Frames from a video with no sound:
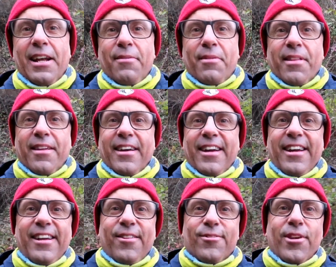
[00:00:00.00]
que la verdad es
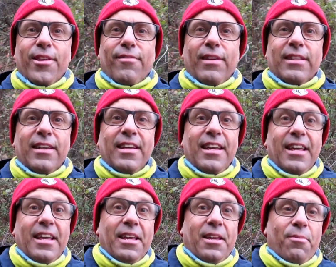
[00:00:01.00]
que nos hace falta.
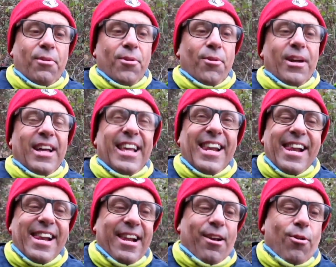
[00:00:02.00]
Y bueno,
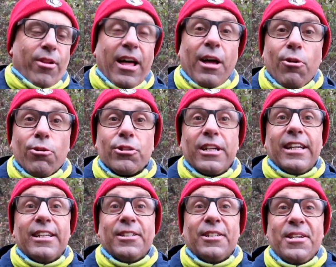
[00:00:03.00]
recordaros
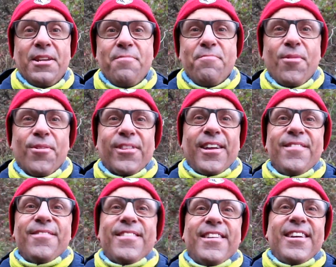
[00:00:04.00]
que es
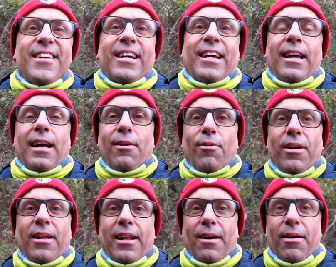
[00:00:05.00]
importante que
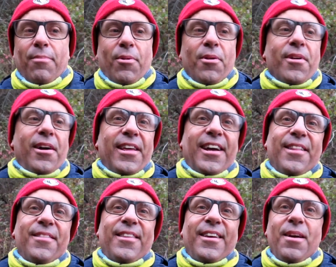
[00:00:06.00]
en la provincia de
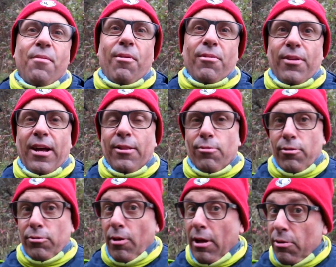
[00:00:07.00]
Alicante,
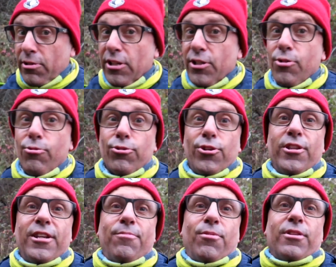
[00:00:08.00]
en todas nuestras
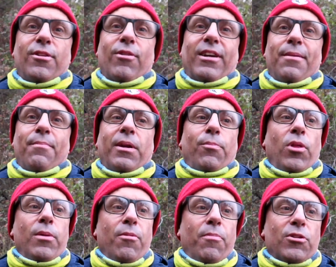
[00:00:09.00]
incursiones, pues de lo que
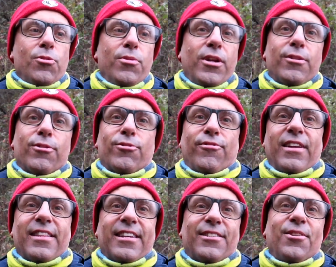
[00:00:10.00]
podemos presumir es de este
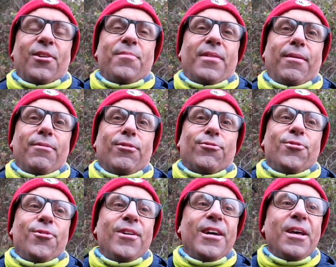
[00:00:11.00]
fantástico y
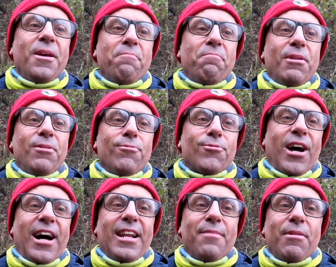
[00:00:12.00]
maravilloso
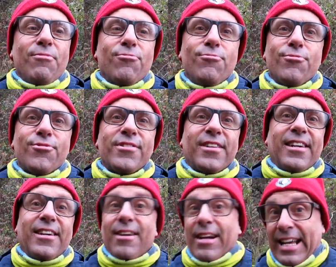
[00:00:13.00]
Pinus alepensus,
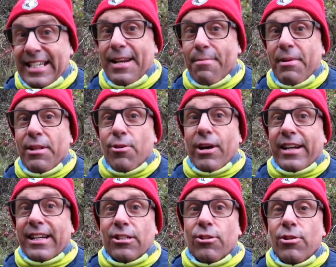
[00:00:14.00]
eh, que es el pino
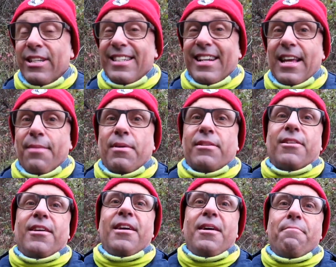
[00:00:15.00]
carrasco, que es el que más
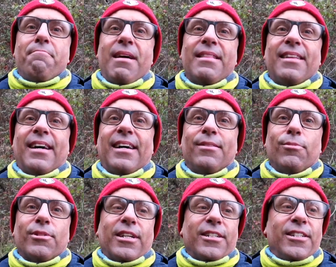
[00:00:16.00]
manda
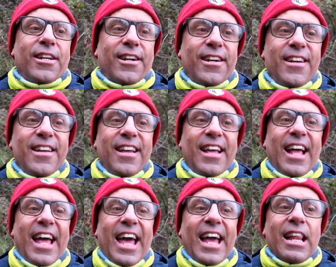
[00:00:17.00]
en nuestra sierra,
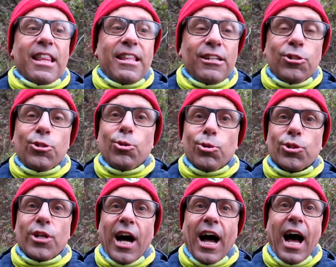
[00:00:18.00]
el
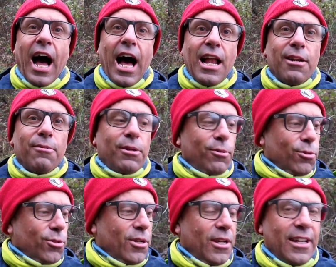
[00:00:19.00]
Cistus
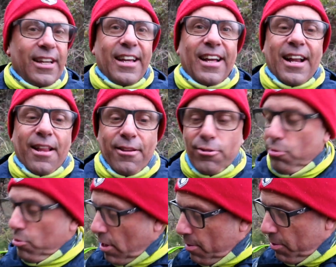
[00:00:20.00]
albidus, que el
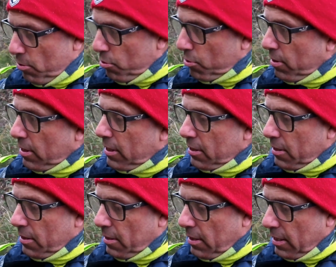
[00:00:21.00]
Cistus albidus es
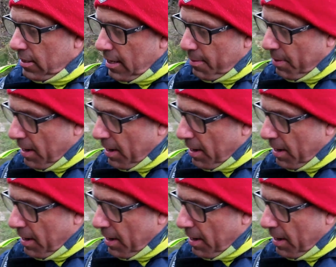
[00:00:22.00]
esta